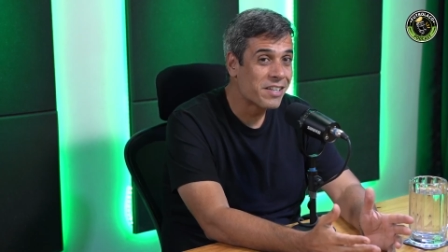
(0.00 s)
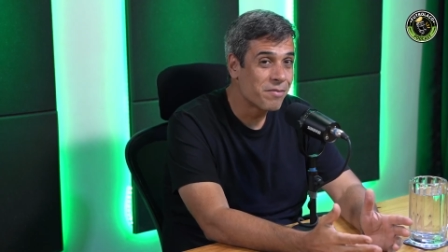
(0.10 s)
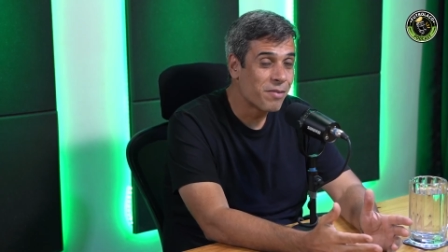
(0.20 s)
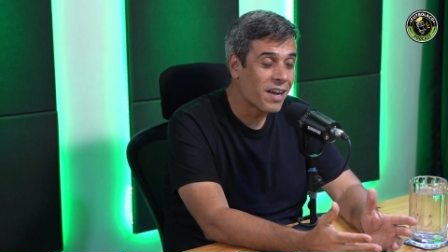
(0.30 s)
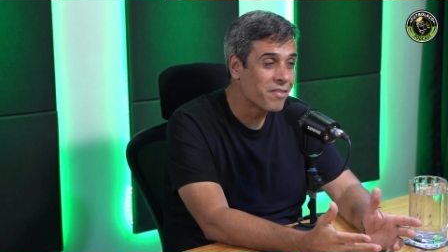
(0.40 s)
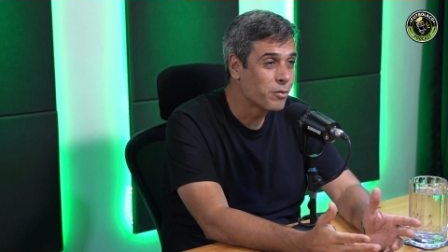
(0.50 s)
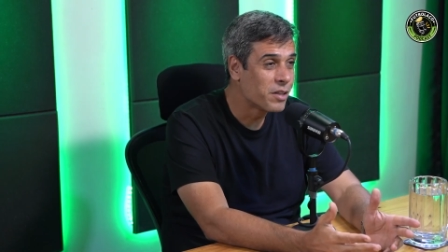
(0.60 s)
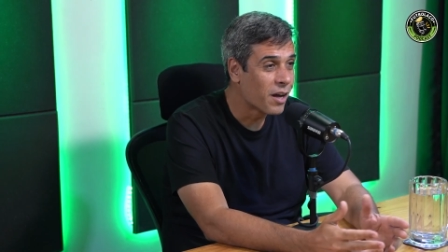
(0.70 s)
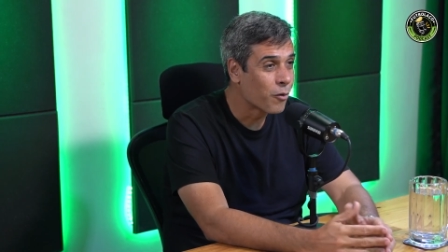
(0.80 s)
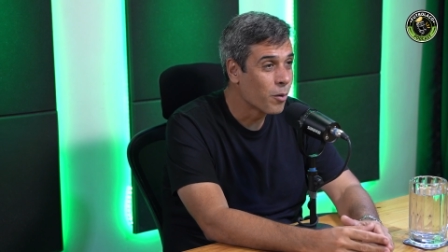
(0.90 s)
vai
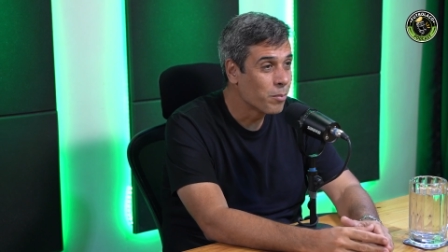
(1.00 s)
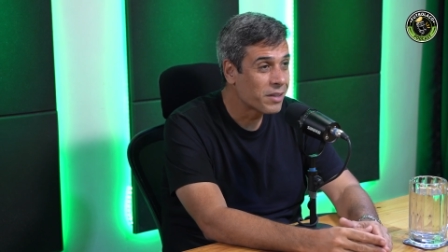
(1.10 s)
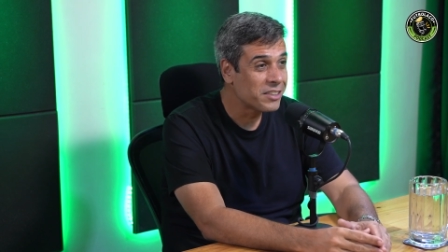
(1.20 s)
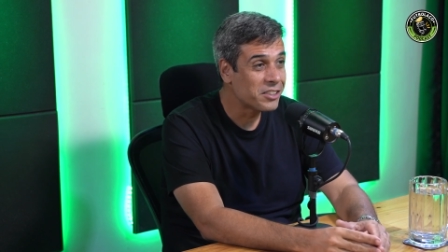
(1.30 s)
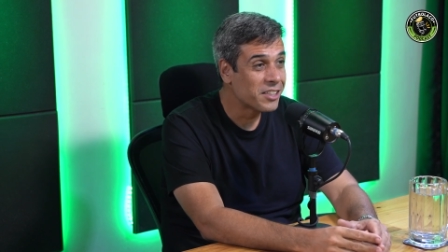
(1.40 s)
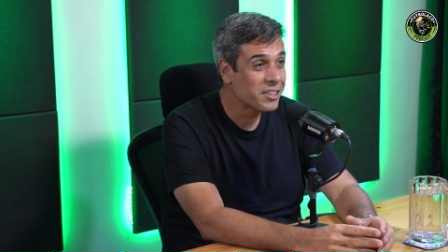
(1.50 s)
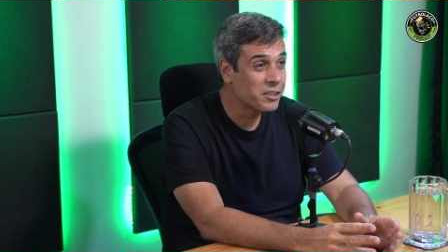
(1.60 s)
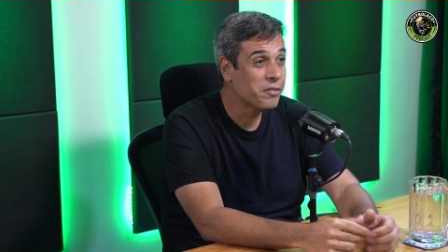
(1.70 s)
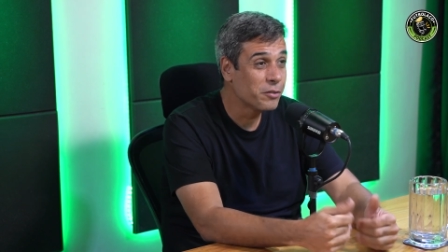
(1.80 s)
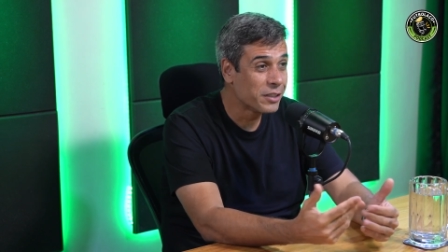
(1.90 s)
fuder a Globo tá distante
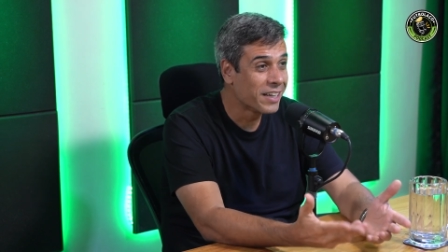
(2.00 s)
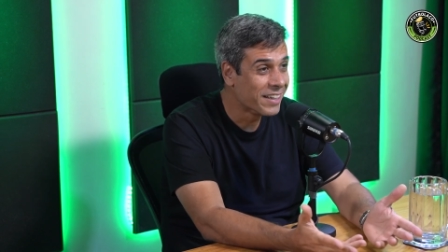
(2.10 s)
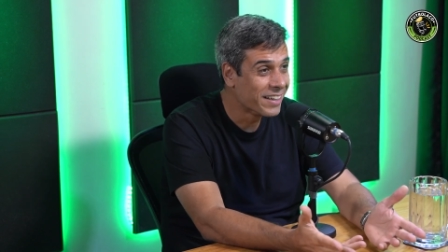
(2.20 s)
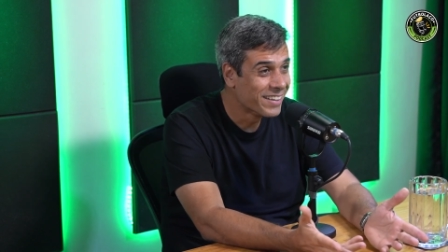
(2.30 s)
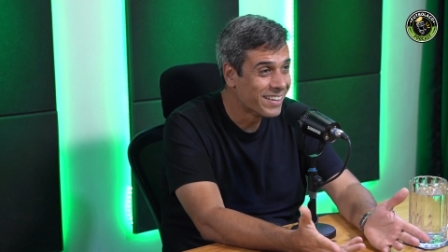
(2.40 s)
de fuder, né?